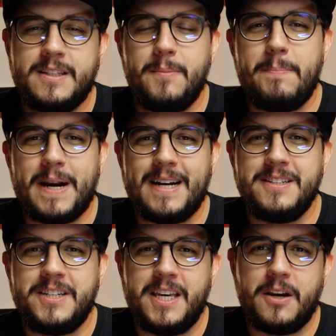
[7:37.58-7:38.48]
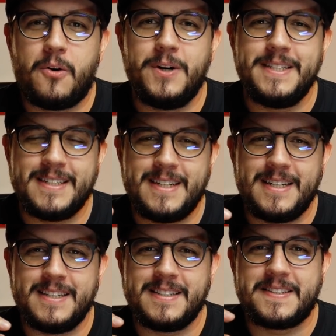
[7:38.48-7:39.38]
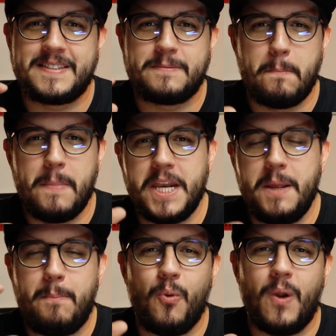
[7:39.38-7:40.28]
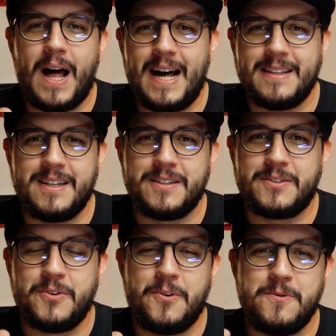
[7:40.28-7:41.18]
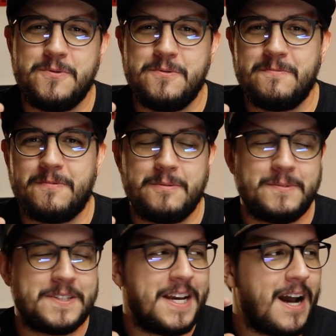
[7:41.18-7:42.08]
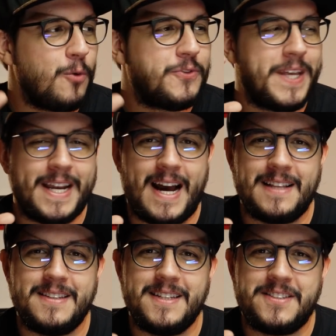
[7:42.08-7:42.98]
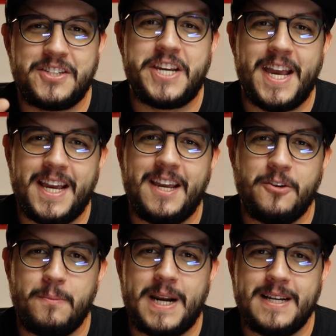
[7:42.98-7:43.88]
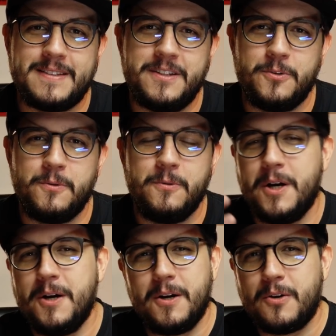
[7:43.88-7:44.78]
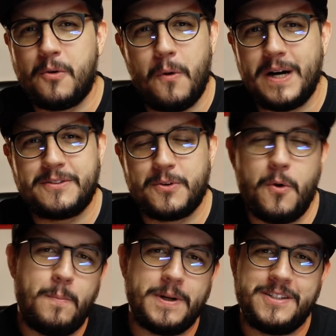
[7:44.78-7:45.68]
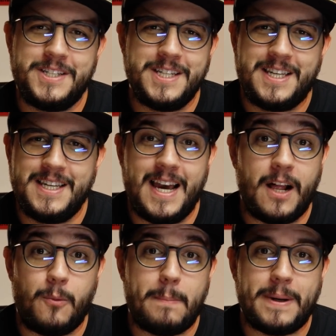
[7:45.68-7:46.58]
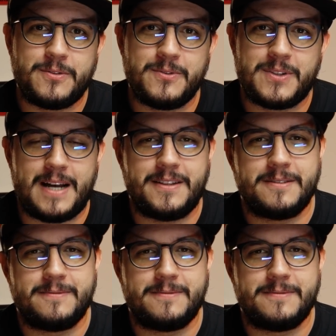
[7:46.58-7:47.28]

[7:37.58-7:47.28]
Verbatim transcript: e também para garantir que coisas manipuladas ou vamos dizer alteradas cheguem no Brasil com a desculpa de que é uma peça usada.